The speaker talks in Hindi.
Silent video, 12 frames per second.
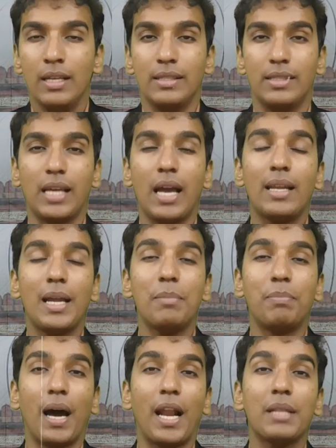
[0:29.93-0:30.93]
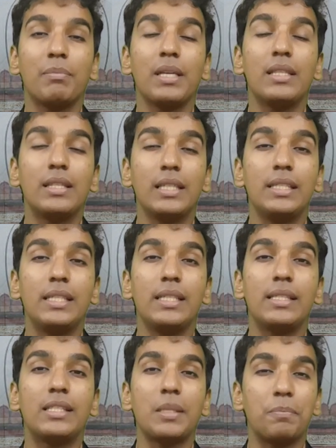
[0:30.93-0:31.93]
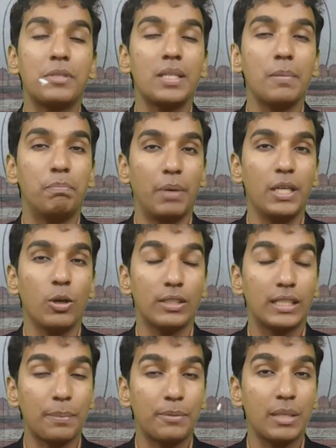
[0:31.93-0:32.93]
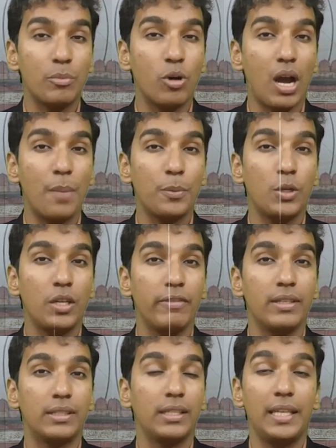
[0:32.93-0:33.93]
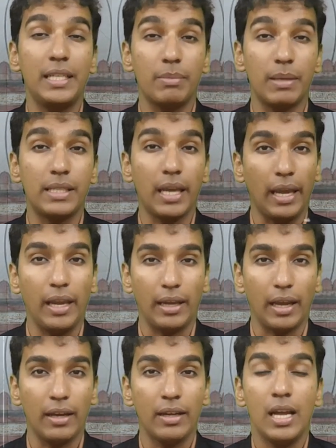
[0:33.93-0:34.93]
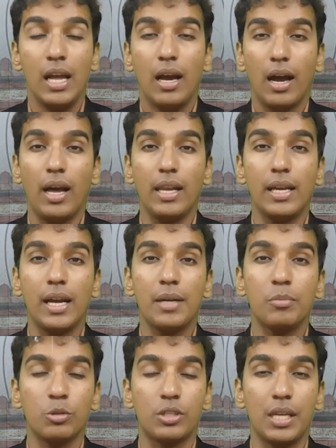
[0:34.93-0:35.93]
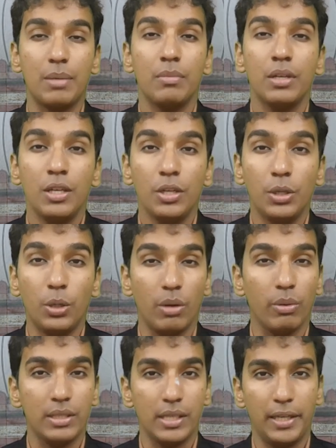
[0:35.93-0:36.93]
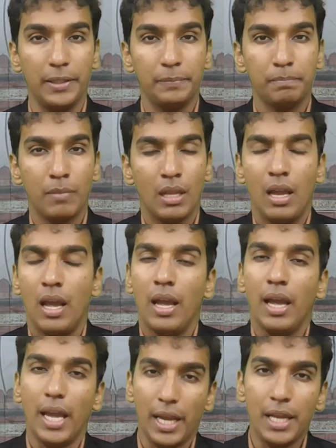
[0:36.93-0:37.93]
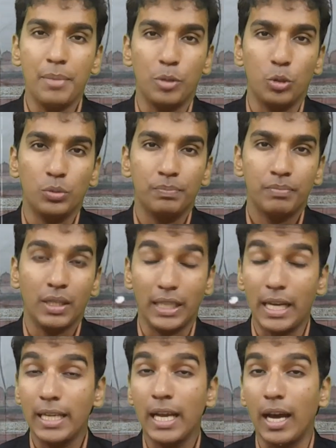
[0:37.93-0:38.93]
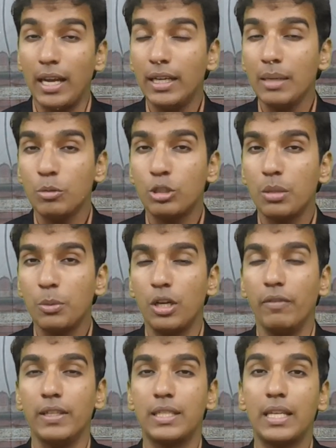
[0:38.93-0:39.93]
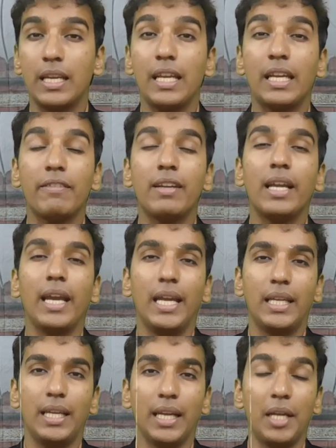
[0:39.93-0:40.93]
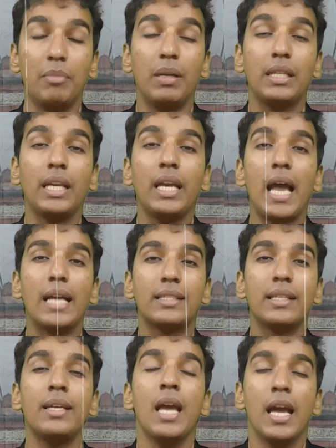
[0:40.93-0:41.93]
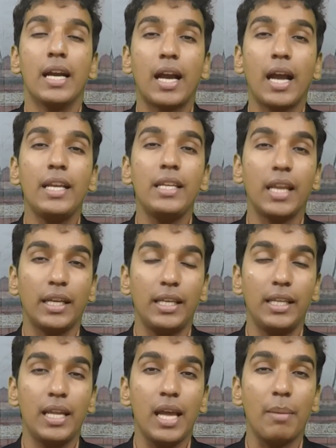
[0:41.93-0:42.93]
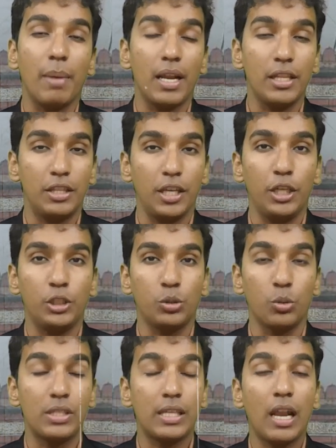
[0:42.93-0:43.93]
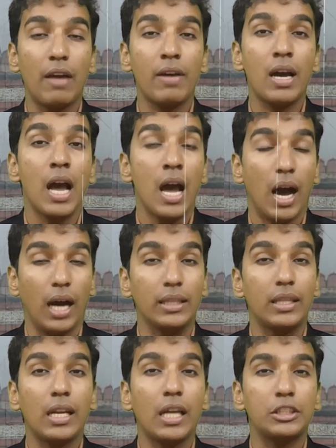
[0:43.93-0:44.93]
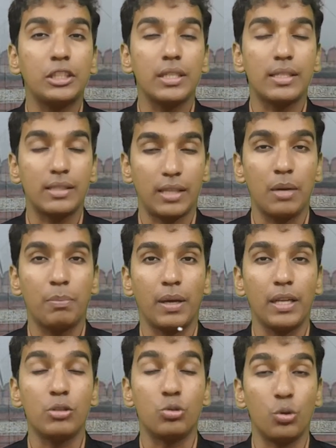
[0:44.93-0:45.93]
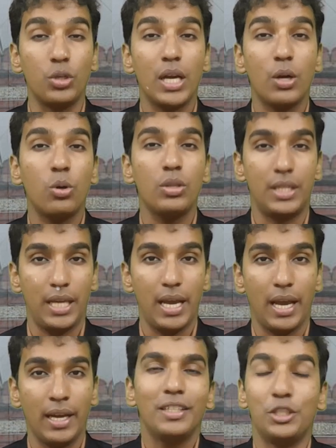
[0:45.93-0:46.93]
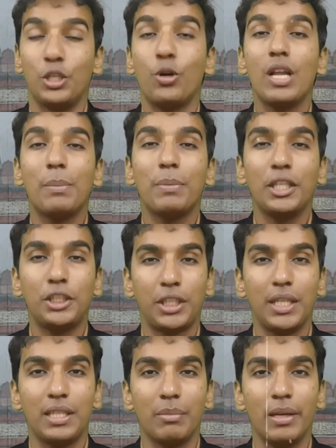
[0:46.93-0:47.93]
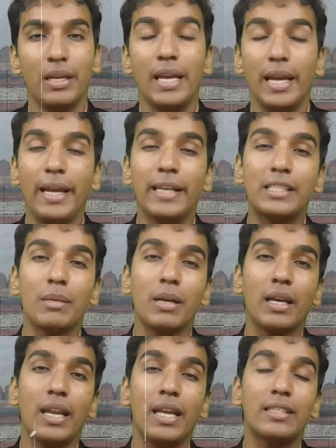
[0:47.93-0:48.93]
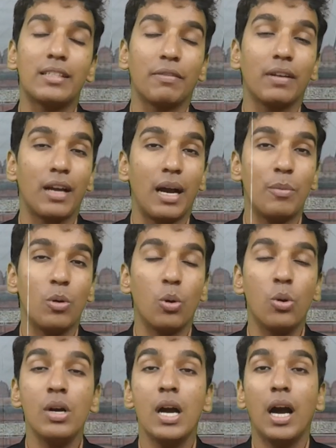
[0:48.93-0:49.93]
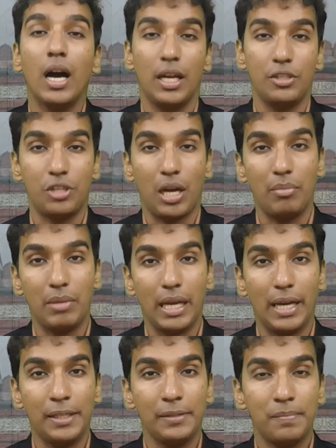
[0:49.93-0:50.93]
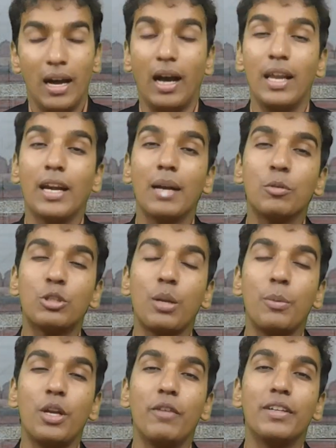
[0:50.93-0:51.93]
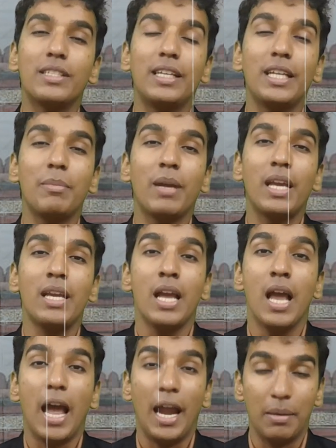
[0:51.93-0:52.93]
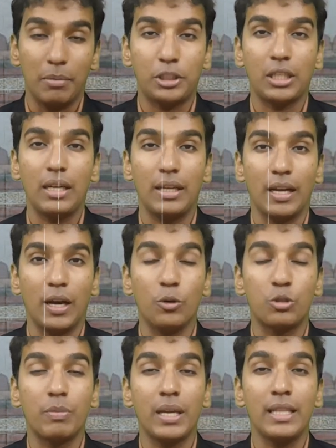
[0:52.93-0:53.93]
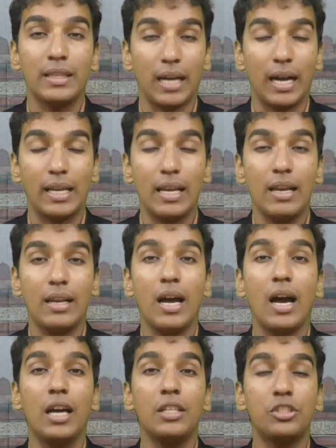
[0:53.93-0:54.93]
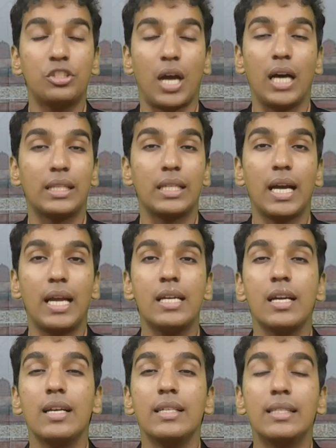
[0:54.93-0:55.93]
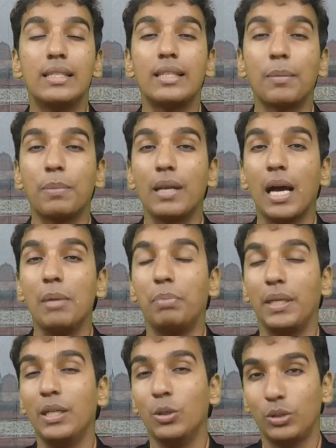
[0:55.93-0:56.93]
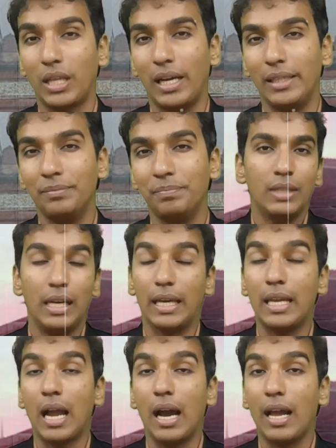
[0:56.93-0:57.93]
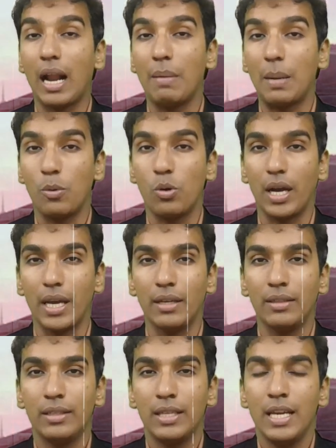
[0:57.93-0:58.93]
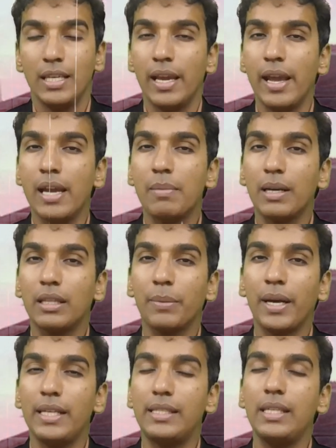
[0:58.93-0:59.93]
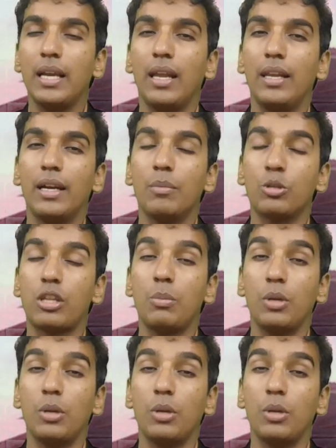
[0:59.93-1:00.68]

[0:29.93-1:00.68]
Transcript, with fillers: जाहिर है भारत में तीसरी सबसे बड़ी और सबसे मुकामी यूनिवर्सिटीज में से एक है अलीगढ़ मुस्लिम यूनिवर्सिटी एएमयू यानी कि अलीगढ़ मुस्लिम यूनिवर्सिटी ने केवल एक ही नहीं बल्कि ऐसे कई नगीने हमारे देश को इसके अलावा अंतर्राष्ट्रीय स्तर पर इस दुनिया को दिए हैं जिन्होंने अपने क्षेत्र में एक से बढ़कर एक सफल कामों को अंजाम दिया है अलीगढ़ मुस्लिम यूनिवर्सिटी में एडमिशन लेना उसमें दाखिला लेना हर छात्र का एक सपना भी होता है लेकिन अगर हम आपको कहें कि एक मरतबा इसी अलीगढ़ मुस्लिम